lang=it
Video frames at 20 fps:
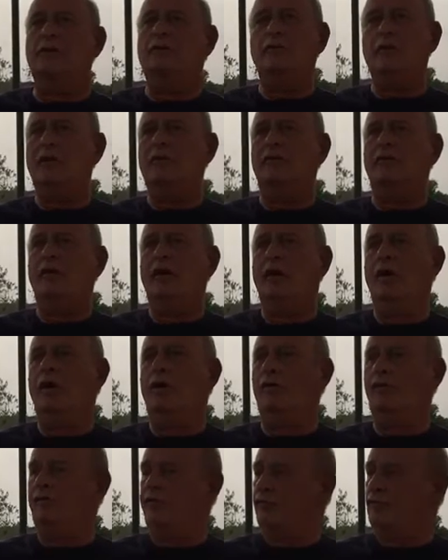Ecco, quello
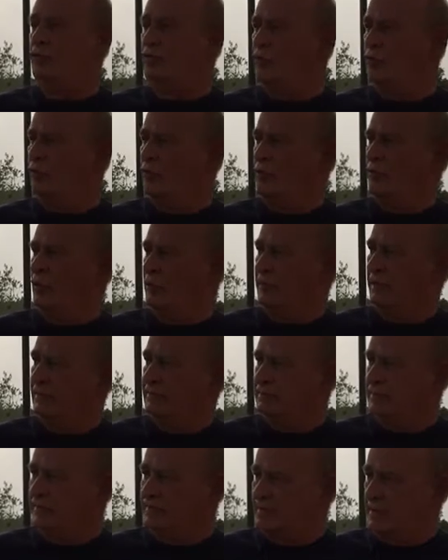fu un
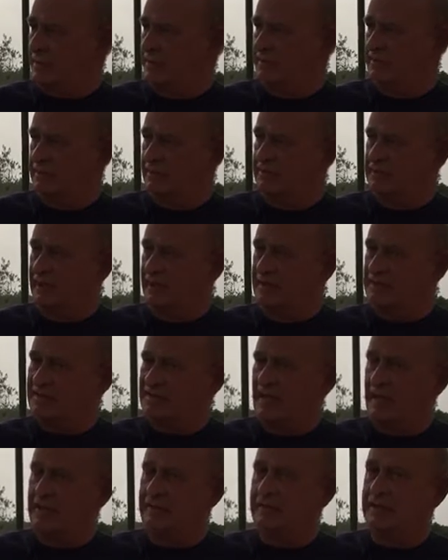momento estremamente
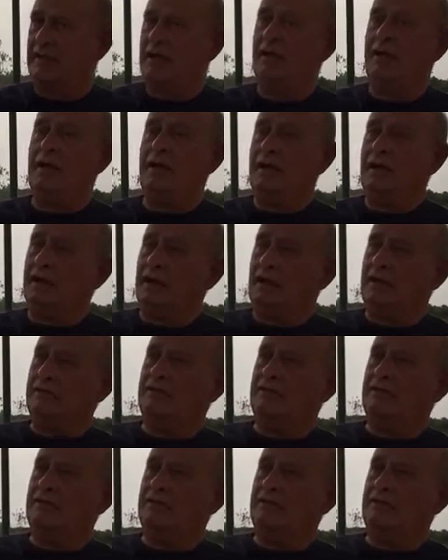interessante e